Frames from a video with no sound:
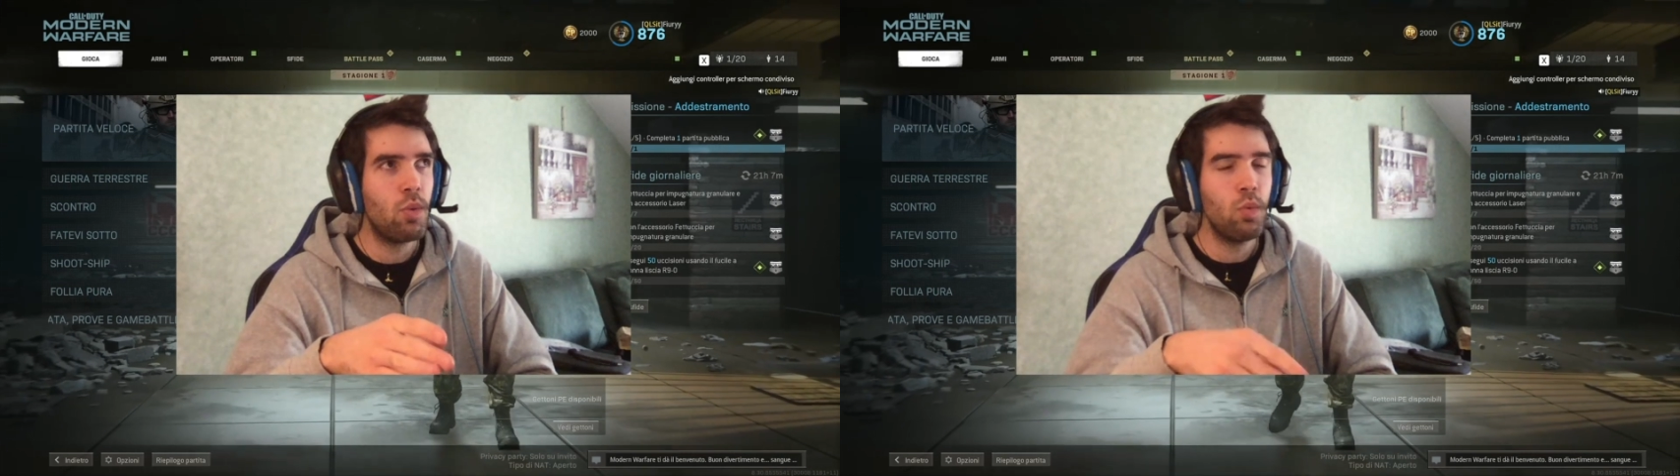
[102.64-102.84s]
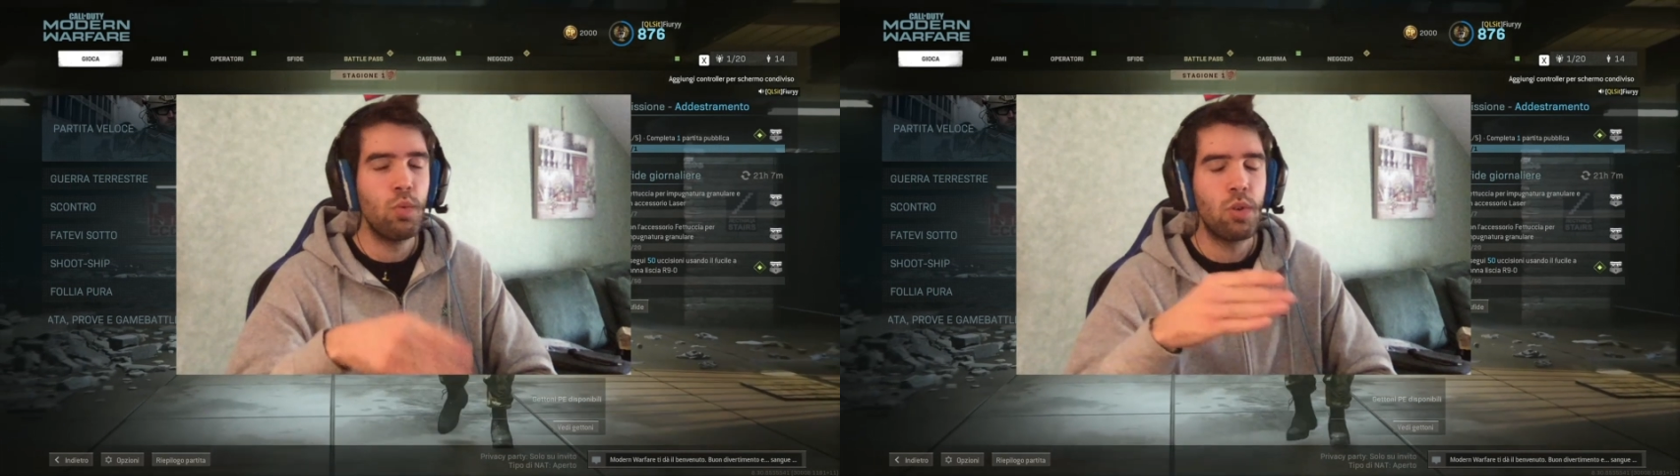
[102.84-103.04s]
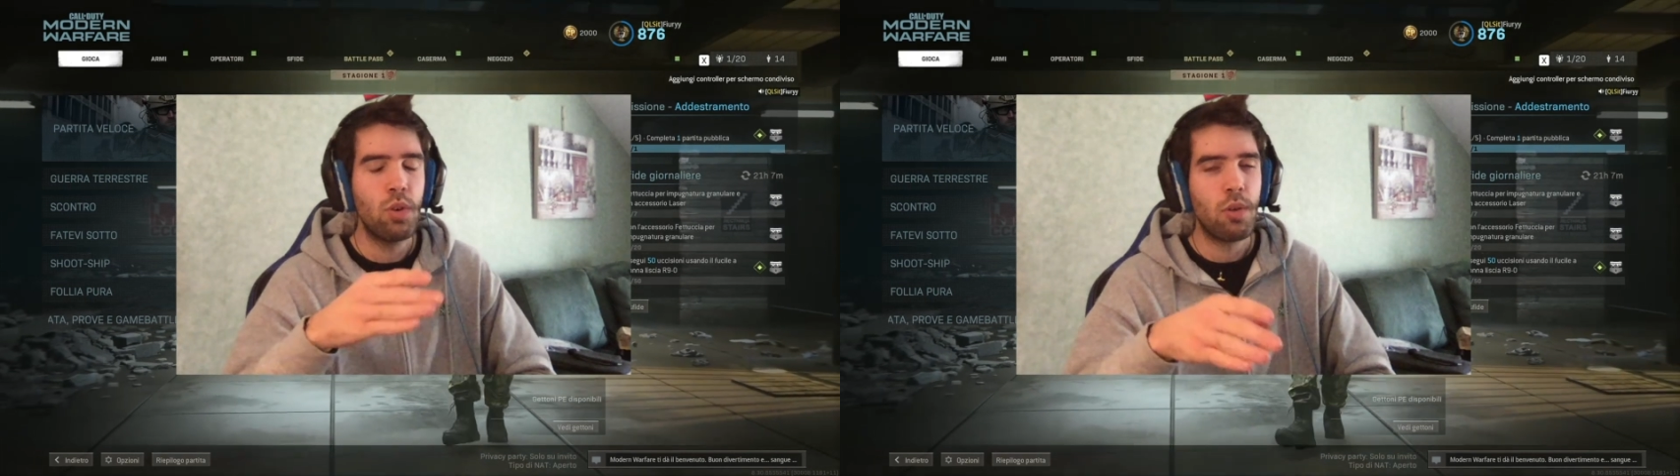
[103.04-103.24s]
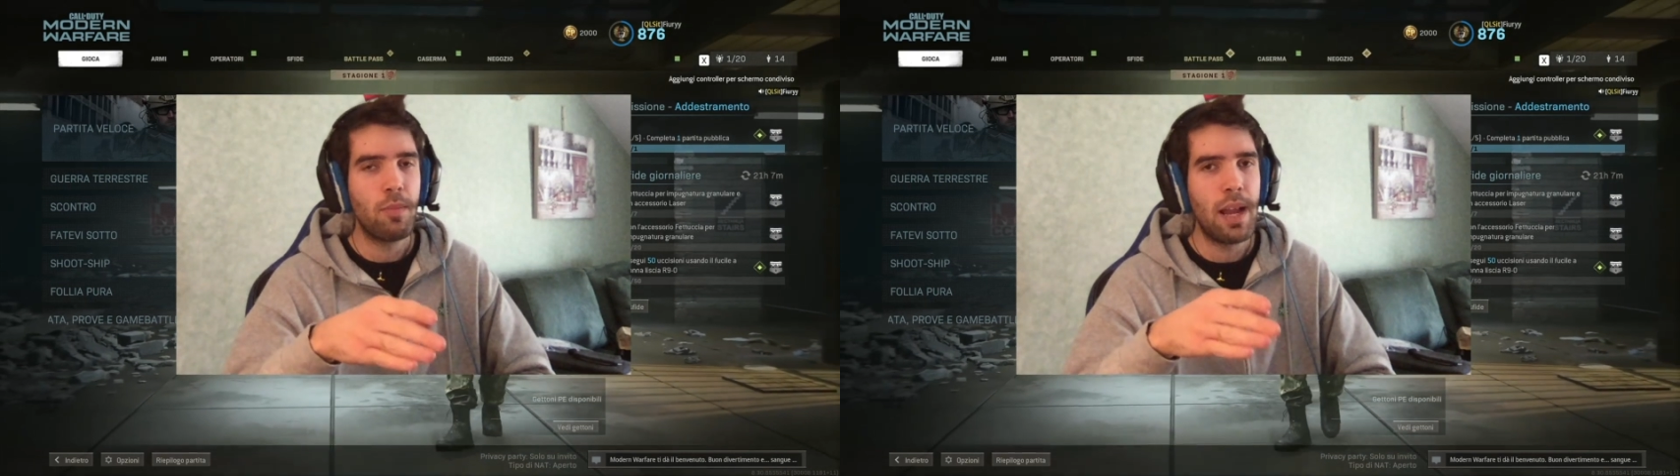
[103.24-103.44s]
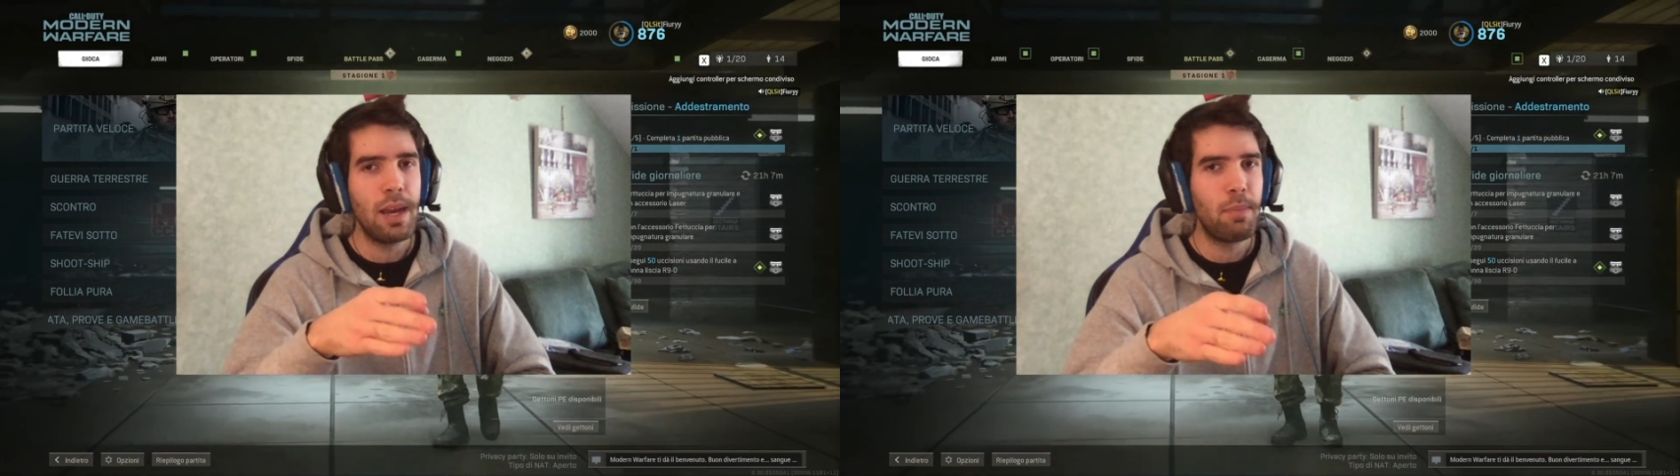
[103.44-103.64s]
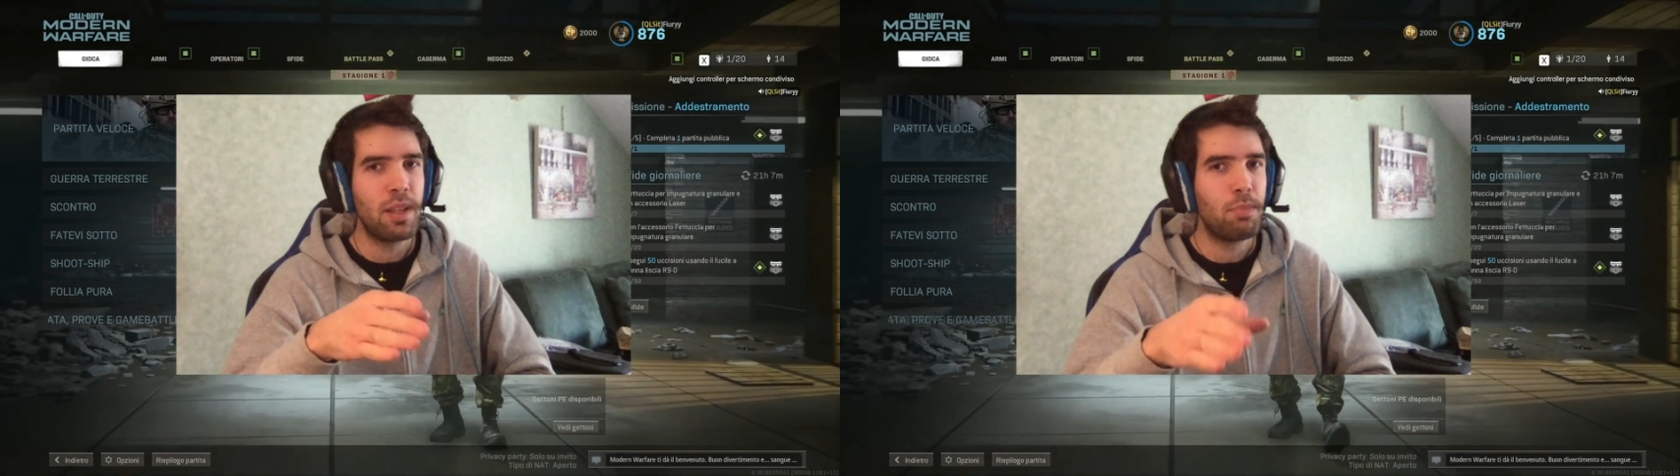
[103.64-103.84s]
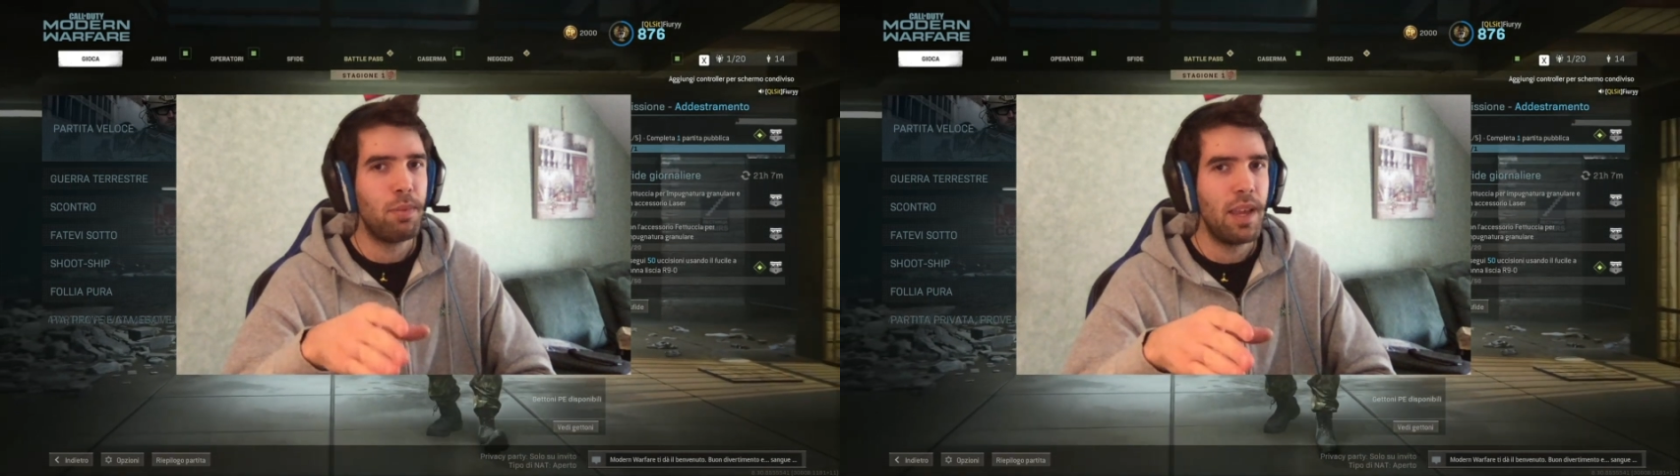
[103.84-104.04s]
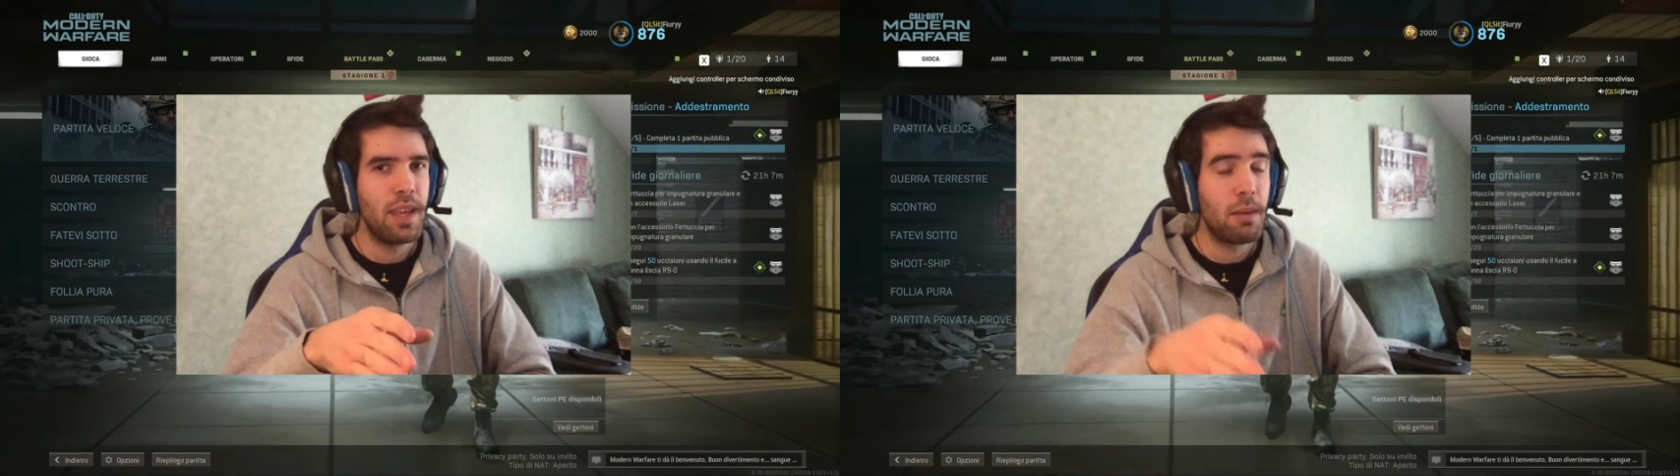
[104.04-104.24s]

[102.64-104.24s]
un normale pad player,